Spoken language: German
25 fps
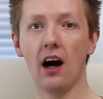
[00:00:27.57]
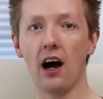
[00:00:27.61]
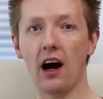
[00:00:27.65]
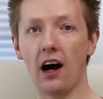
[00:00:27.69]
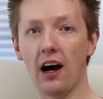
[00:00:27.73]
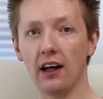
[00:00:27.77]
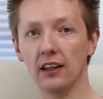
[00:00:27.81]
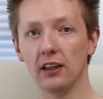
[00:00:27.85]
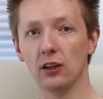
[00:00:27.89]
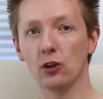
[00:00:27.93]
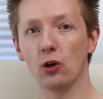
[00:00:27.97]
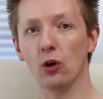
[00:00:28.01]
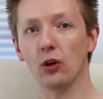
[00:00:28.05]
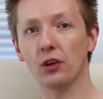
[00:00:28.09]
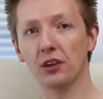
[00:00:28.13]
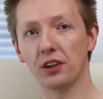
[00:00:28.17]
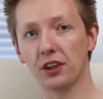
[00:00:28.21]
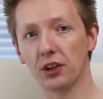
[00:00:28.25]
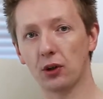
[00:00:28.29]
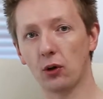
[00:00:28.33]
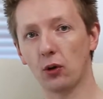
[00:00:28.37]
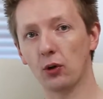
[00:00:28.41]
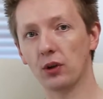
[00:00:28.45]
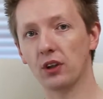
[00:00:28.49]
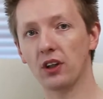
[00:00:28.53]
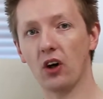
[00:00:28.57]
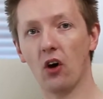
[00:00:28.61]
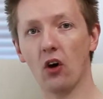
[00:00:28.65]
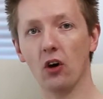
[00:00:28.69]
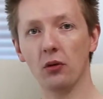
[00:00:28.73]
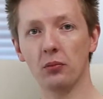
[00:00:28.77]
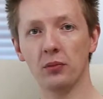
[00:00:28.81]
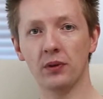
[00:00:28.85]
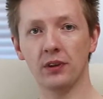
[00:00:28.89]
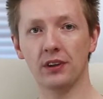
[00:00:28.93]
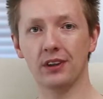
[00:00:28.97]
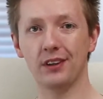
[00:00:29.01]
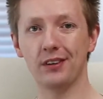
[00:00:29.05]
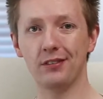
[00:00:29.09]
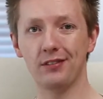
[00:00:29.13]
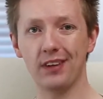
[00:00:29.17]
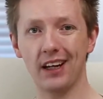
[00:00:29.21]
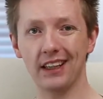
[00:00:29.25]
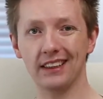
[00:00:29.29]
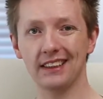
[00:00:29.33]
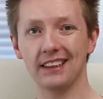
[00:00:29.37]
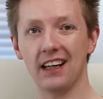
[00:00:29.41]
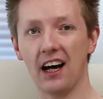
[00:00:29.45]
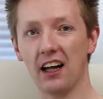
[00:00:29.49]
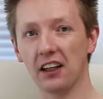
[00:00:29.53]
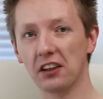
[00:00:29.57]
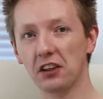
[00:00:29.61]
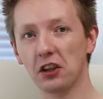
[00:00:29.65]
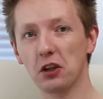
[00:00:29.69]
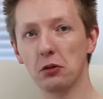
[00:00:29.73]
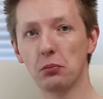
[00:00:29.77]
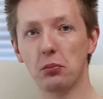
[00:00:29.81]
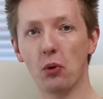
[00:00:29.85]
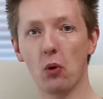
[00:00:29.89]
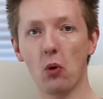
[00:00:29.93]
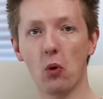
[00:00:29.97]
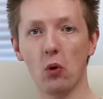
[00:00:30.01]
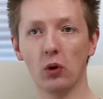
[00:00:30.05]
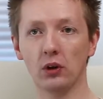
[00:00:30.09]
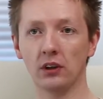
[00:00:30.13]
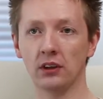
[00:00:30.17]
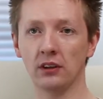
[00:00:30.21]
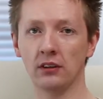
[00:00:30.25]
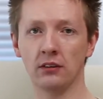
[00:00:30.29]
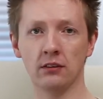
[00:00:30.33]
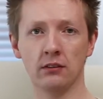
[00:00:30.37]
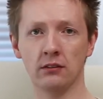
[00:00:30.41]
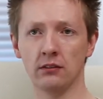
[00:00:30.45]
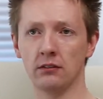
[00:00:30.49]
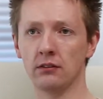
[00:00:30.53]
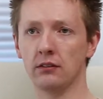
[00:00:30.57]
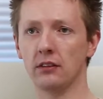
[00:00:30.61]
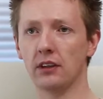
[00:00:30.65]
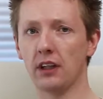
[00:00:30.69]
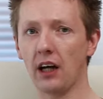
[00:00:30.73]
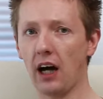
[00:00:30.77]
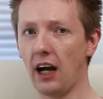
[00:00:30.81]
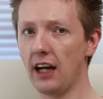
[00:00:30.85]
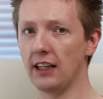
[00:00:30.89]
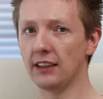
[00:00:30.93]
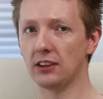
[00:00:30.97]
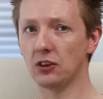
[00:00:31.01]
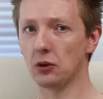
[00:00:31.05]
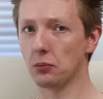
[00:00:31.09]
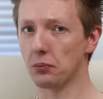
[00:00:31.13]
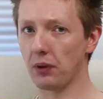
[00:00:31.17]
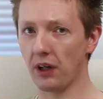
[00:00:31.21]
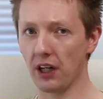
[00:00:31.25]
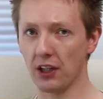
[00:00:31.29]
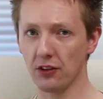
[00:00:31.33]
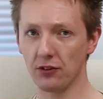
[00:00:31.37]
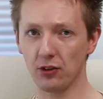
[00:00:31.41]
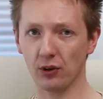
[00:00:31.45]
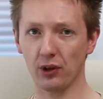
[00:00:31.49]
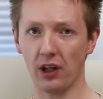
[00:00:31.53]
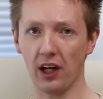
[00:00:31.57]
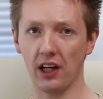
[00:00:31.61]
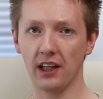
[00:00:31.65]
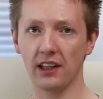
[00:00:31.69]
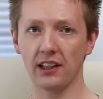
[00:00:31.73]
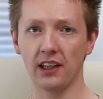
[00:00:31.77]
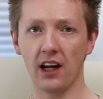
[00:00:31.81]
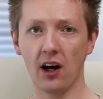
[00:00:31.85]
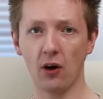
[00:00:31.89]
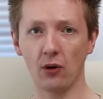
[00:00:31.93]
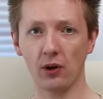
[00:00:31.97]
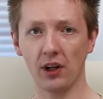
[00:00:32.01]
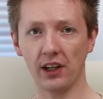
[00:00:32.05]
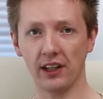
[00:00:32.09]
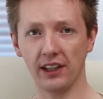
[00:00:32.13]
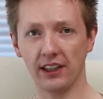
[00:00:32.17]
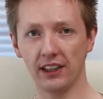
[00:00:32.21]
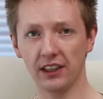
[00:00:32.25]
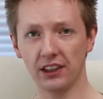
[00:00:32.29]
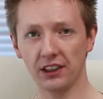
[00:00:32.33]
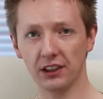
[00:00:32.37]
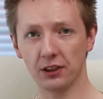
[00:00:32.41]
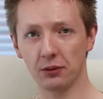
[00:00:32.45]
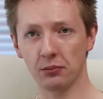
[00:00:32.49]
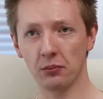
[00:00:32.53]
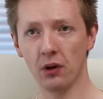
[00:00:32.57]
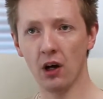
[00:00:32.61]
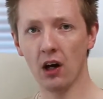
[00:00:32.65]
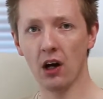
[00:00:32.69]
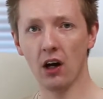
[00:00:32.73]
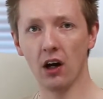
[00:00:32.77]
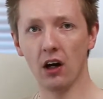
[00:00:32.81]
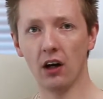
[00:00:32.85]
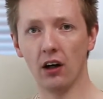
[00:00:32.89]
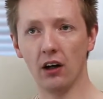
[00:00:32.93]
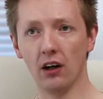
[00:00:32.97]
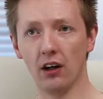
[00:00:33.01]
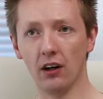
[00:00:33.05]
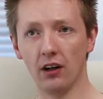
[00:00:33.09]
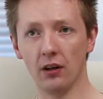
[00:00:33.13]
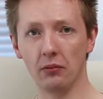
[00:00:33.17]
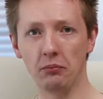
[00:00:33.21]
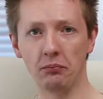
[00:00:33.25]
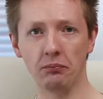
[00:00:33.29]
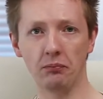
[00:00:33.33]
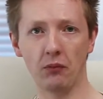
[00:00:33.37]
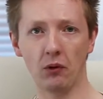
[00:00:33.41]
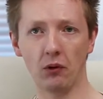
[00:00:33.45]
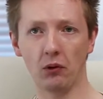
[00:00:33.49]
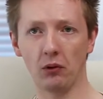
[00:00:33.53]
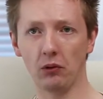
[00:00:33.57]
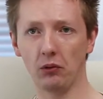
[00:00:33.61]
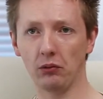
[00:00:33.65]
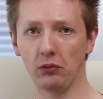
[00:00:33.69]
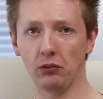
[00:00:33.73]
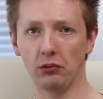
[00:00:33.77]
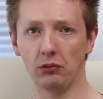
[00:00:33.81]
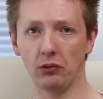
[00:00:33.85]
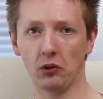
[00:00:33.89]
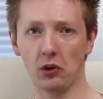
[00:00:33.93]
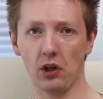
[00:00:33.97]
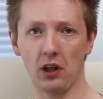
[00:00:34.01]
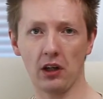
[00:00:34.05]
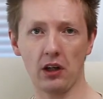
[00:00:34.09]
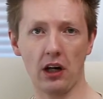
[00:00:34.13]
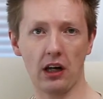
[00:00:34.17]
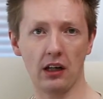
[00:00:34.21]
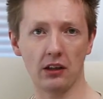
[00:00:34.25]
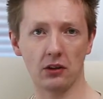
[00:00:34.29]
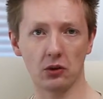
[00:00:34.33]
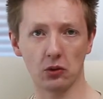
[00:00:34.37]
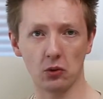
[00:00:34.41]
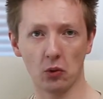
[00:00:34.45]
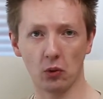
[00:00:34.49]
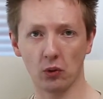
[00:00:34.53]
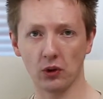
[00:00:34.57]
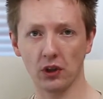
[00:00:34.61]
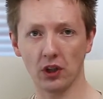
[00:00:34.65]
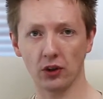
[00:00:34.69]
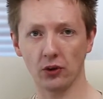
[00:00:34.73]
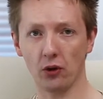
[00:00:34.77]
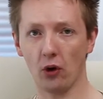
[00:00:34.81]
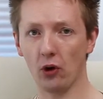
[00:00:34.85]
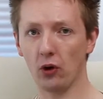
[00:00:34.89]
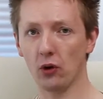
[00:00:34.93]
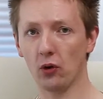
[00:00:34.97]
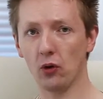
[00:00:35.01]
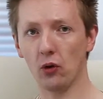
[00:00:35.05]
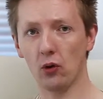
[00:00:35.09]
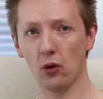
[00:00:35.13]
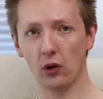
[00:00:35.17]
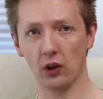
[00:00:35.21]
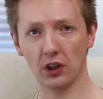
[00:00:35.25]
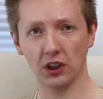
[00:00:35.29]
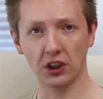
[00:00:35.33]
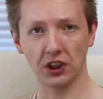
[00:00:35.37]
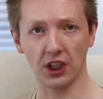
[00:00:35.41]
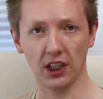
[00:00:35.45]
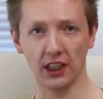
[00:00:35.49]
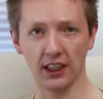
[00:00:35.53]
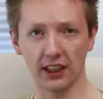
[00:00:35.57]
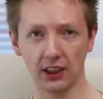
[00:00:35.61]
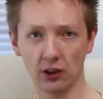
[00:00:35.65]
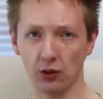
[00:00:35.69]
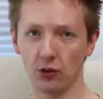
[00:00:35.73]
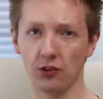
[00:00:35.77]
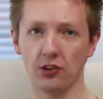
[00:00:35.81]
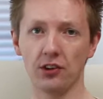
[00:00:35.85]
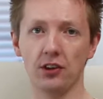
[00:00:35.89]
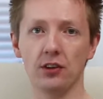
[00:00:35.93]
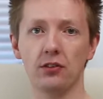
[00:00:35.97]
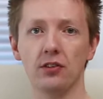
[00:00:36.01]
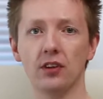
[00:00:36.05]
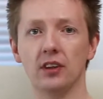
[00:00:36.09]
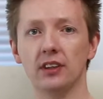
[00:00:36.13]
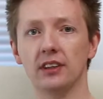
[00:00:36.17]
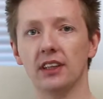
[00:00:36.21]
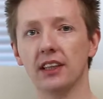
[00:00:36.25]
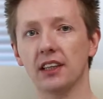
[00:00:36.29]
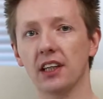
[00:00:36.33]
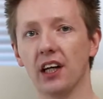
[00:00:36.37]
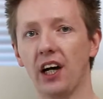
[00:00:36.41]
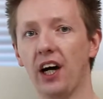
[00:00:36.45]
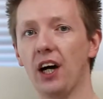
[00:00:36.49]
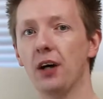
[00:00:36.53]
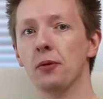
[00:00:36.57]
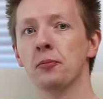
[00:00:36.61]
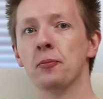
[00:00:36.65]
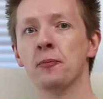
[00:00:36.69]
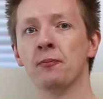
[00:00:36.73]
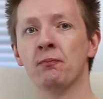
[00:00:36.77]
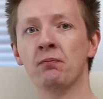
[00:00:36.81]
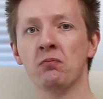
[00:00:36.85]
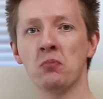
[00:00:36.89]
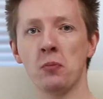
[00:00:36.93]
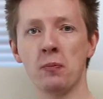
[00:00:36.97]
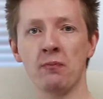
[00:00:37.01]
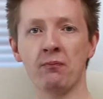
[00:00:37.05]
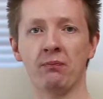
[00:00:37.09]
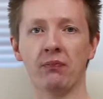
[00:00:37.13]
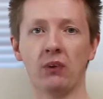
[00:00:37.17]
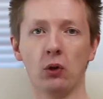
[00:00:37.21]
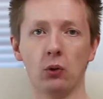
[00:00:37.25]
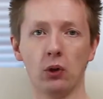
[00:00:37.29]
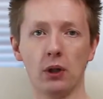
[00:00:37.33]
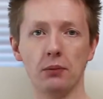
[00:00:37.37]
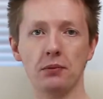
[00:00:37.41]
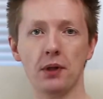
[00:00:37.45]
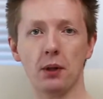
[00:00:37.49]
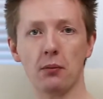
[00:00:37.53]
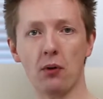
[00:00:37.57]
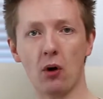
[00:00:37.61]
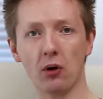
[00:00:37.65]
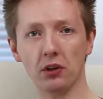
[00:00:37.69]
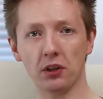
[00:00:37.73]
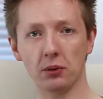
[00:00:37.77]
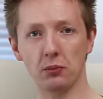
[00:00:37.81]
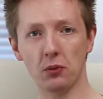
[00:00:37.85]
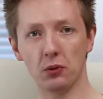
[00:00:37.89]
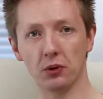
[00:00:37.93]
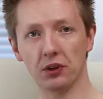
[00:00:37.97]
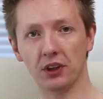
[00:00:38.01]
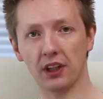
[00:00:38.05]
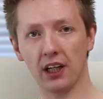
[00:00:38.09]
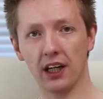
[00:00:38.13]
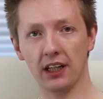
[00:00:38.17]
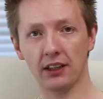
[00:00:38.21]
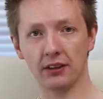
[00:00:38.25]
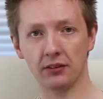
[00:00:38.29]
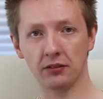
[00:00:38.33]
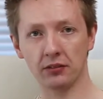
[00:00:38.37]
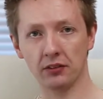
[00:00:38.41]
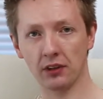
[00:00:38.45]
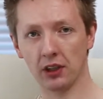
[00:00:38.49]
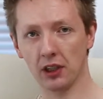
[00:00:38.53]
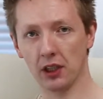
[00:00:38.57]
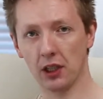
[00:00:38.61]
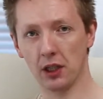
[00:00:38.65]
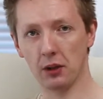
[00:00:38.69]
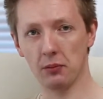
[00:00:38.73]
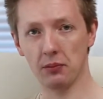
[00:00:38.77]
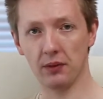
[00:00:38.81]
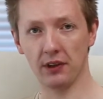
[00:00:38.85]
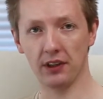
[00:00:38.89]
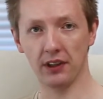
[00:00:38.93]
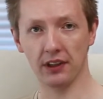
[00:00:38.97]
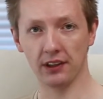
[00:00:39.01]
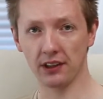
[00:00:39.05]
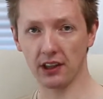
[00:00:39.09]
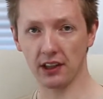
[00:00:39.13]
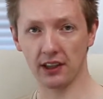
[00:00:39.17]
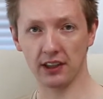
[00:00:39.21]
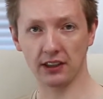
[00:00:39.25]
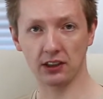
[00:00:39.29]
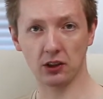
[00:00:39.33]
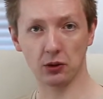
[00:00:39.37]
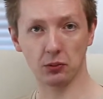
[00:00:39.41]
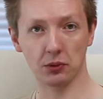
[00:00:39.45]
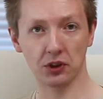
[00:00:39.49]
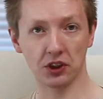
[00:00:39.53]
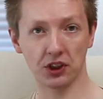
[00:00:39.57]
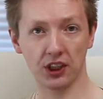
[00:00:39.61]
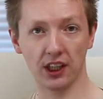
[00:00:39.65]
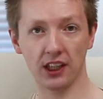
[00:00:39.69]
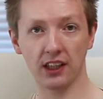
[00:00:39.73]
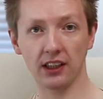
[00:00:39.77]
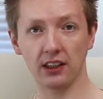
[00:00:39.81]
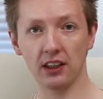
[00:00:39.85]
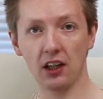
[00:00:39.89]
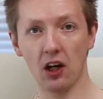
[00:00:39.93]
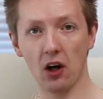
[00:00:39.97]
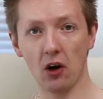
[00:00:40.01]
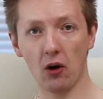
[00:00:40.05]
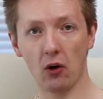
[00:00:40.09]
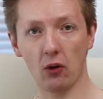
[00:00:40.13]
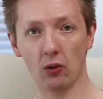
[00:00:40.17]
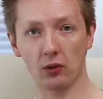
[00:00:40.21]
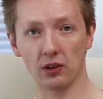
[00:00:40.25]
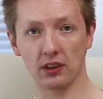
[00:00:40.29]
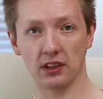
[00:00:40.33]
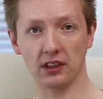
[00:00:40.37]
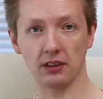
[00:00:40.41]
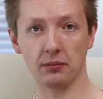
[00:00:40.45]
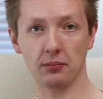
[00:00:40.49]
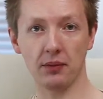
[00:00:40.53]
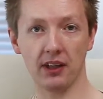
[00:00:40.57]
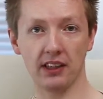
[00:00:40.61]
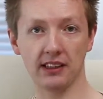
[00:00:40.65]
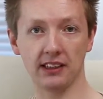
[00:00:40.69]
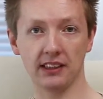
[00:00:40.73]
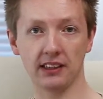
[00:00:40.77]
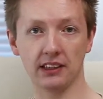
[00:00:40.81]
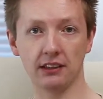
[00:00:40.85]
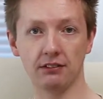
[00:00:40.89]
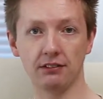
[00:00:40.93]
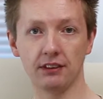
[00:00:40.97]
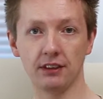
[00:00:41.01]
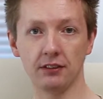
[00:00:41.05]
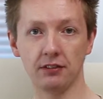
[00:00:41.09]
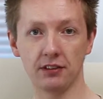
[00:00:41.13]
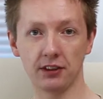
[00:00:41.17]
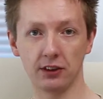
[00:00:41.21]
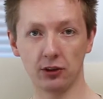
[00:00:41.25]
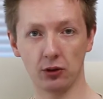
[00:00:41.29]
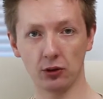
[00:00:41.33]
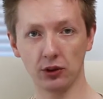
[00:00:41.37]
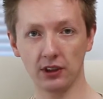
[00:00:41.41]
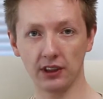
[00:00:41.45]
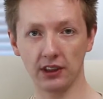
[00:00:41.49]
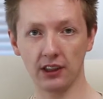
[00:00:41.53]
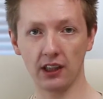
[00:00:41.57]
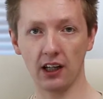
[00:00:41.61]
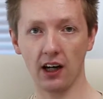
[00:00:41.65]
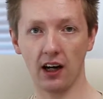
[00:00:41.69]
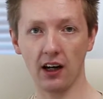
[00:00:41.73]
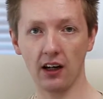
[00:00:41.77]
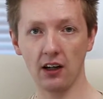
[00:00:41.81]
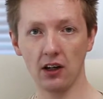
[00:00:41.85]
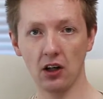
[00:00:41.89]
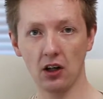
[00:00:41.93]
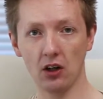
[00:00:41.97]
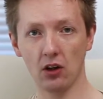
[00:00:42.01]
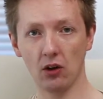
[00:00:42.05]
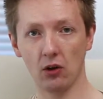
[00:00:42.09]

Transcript: Alle locken die Kunden auch mit diversen Angeboten, drei zum Preis von einer oder ähnlichem ähm, oder halt nur 100 Euro Gestell inklusive etc. Dann gibt es aber auch die Möglichkeit, im Internet zu bestellen und das meistens viel, viel günstiger.